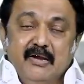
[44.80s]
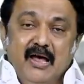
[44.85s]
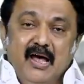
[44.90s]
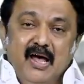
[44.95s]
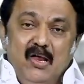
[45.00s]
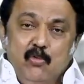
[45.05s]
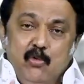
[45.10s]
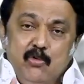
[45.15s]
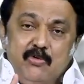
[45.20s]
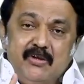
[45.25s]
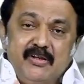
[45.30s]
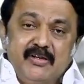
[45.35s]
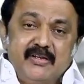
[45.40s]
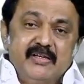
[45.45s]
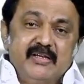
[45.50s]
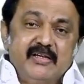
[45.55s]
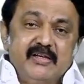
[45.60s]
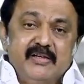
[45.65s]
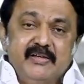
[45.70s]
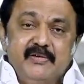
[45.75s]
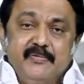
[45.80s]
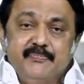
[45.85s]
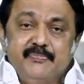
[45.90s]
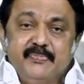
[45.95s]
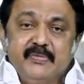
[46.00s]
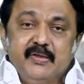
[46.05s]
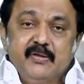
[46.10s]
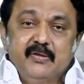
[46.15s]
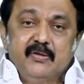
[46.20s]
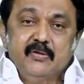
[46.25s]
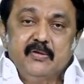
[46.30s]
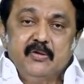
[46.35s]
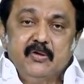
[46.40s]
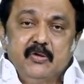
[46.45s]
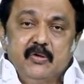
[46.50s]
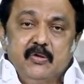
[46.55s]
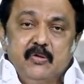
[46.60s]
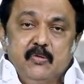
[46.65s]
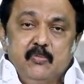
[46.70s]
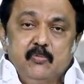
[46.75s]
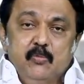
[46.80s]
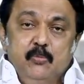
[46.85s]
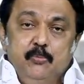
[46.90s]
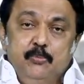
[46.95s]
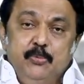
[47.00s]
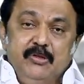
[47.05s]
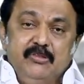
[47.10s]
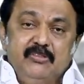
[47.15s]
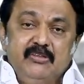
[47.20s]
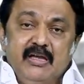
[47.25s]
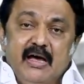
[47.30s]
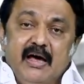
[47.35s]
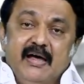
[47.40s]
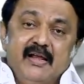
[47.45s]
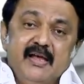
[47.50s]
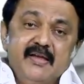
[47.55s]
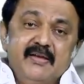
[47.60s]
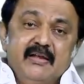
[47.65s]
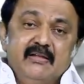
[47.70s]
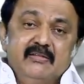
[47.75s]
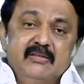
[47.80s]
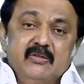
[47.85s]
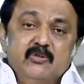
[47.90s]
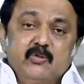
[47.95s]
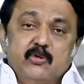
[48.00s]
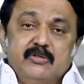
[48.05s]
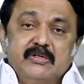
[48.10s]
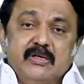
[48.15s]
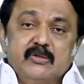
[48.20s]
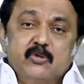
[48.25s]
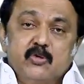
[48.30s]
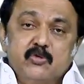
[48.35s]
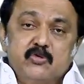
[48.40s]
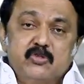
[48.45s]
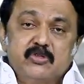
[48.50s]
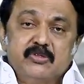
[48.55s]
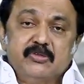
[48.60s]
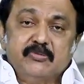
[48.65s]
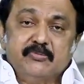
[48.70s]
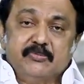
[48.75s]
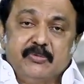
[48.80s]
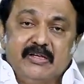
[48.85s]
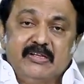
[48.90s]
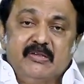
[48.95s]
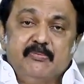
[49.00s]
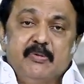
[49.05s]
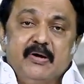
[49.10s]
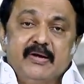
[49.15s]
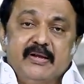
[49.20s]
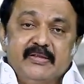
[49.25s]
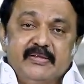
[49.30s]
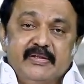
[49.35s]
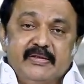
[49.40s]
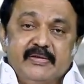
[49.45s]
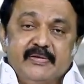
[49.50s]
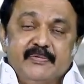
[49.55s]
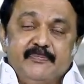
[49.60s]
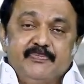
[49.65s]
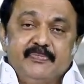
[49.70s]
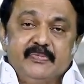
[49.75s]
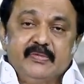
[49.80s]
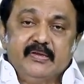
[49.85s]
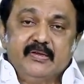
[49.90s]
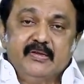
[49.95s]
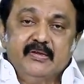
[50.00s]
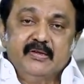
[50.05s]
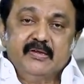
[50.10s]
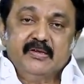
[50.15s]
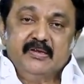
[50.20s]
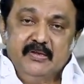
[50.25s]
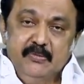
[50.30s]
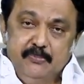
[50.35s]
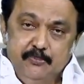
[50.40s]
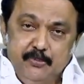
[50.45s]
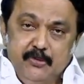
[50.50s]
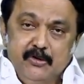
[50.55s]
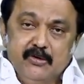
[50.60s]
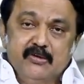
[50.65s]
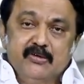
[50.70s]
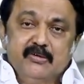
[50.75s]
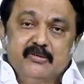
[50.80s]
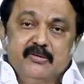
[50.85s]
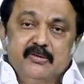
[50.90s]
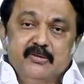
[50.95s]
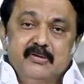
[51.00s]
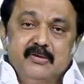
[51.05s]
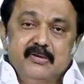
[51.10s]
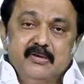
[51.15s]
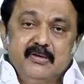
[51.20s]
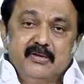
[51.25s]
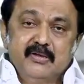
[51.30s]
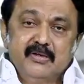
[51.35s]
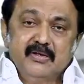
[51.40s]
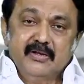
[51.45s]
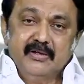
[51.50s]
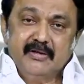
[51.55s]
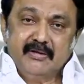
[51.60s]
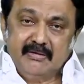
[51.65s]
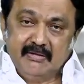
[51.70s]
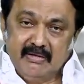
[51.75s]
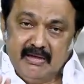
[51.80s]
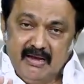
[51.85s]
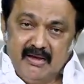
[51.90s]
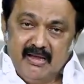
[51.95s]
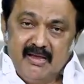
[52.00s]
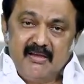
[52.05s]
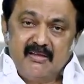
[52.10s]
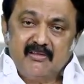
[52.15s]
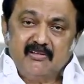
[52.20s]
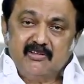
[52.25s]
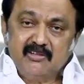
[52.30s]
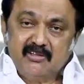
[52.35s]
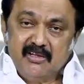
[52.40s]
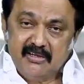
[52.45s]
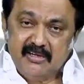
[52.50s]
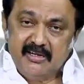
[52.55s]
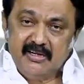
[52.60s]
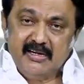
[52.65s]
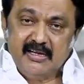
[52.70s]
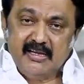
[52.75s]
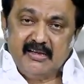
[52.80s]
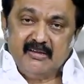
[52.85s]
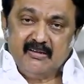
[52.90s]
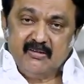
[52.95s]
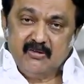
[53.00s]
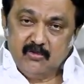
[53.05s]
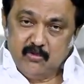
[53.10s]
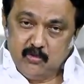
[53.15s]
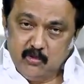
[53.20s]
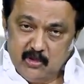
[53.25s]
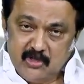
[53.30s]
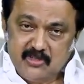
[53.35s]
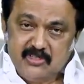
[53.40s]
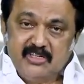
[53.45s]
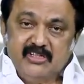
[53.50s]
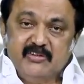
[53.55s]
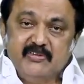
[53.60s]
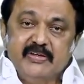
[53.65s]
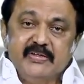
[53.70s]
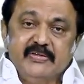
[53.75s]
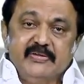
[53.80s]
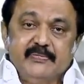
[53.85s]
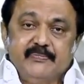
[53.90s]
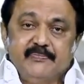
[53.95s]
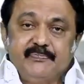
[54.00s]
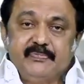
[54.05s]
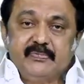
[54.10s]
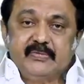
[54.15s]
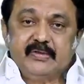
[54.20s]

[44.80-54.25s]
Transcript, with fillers: நாள் ஒன்றுக்கு முப்பத்தி ஆறாயிரத்தை தொட்ட தொற்று பாதிப்பானது இப்போ நாலாயிரத்துக்கும் கீழே குறைஞ்சிட்டு வருது